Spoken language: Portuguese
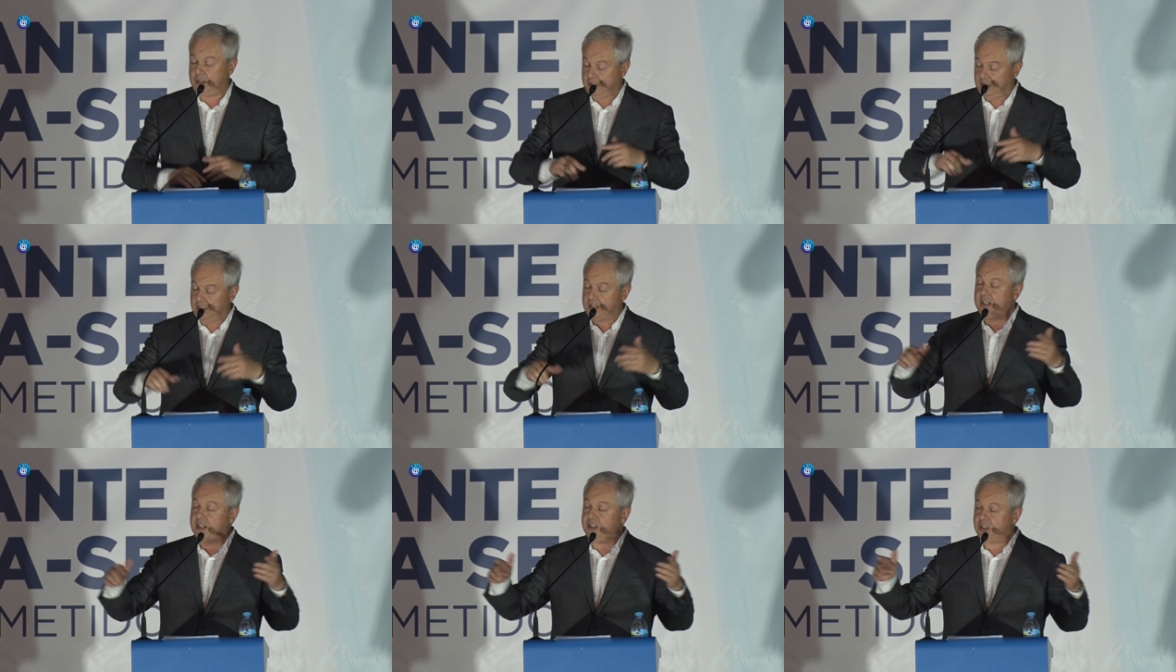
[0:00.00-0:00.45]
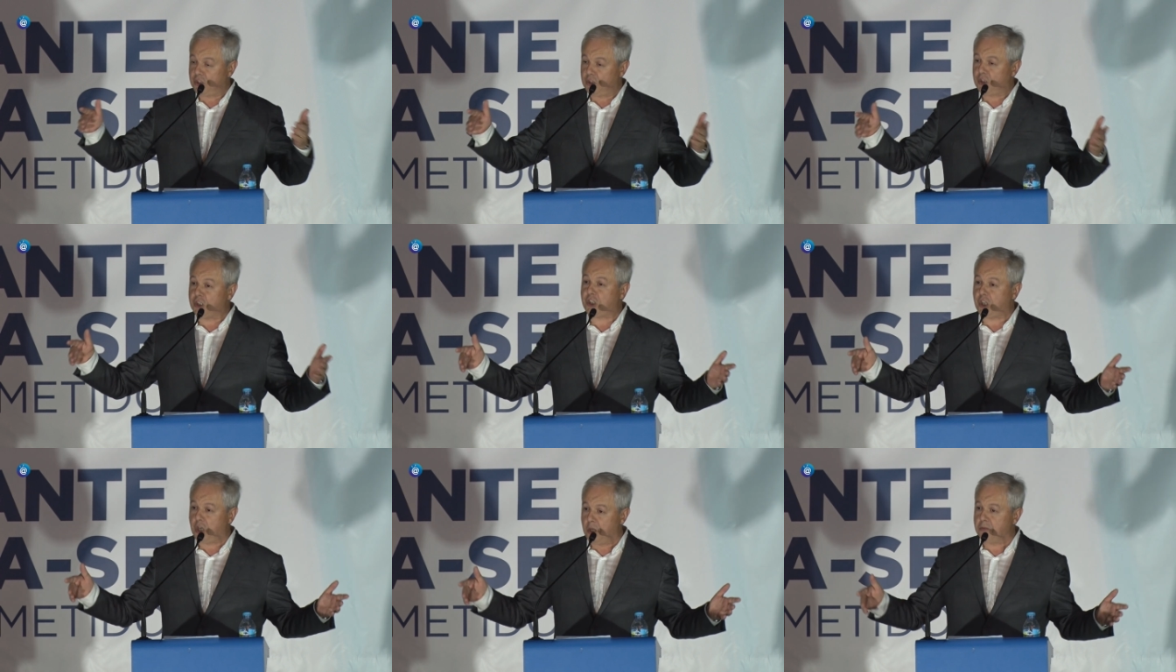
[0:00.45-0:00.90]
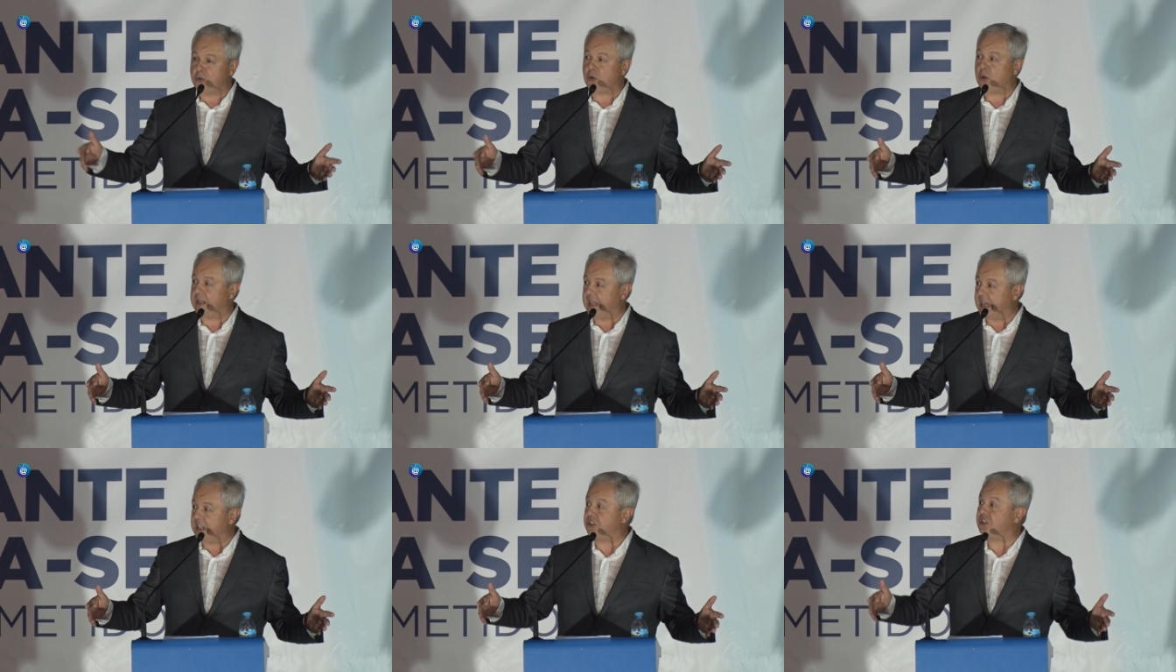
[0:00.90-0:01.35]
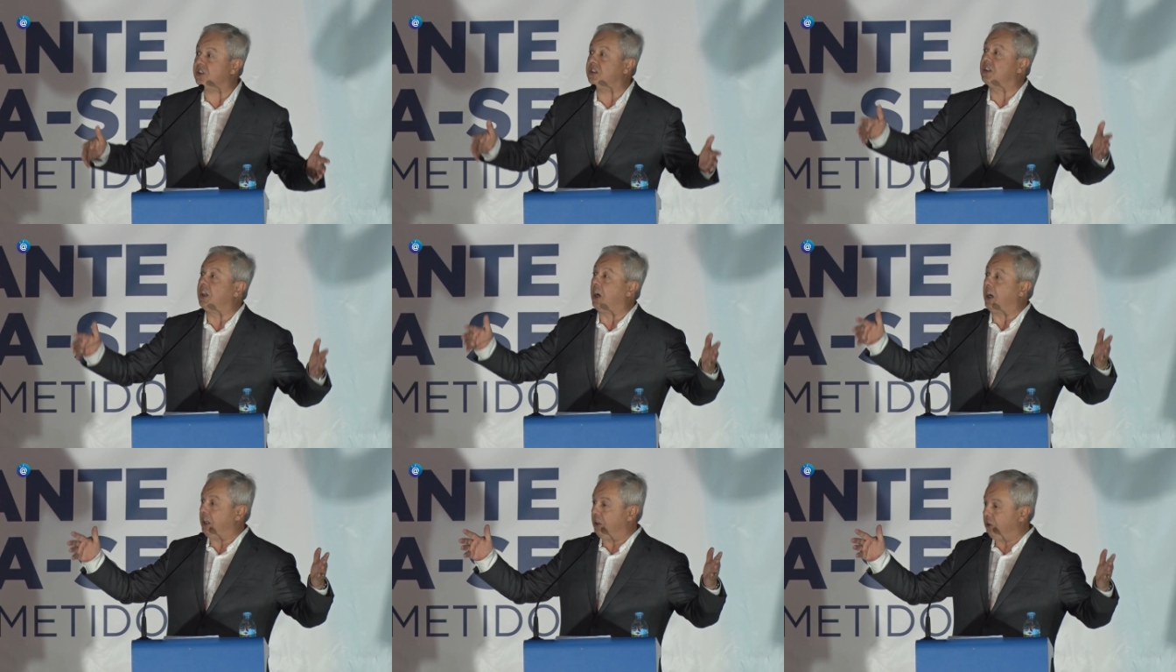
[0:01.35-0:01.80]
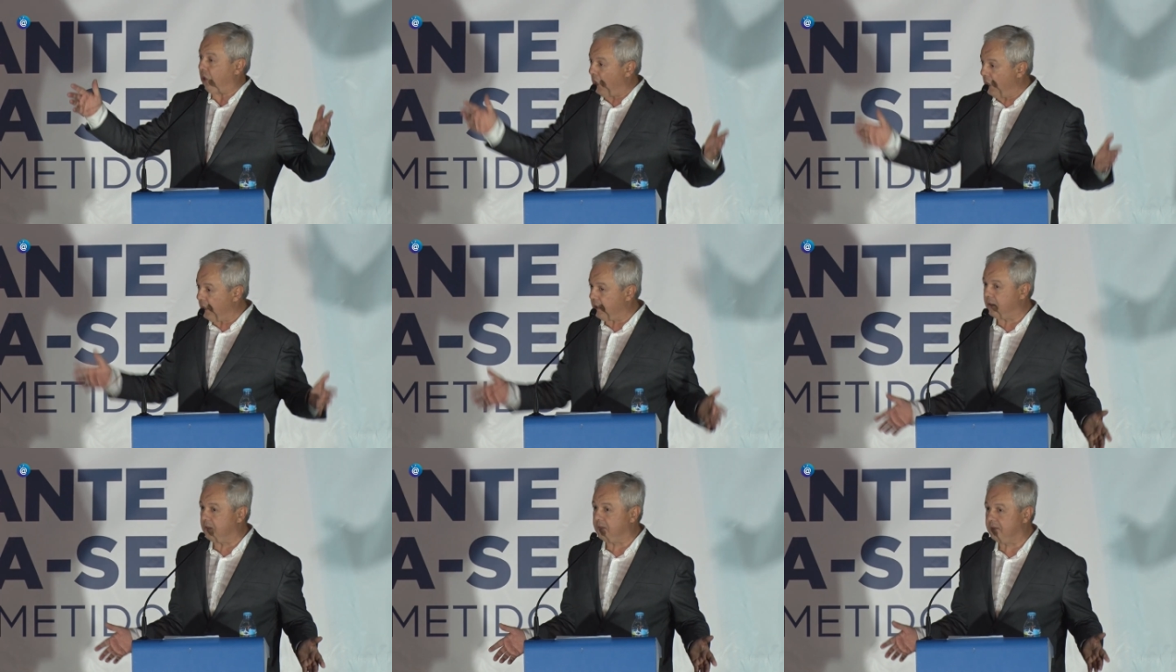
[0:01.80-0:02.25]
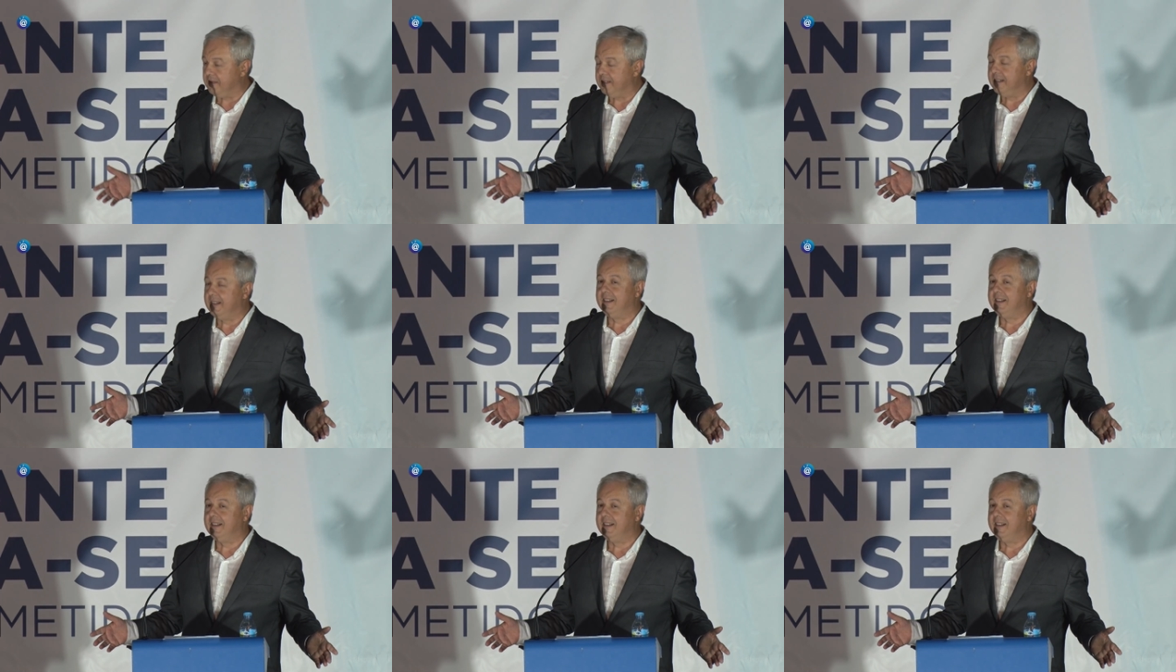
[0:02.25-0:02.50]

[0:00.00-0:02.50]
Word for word: 302 km quadrados de território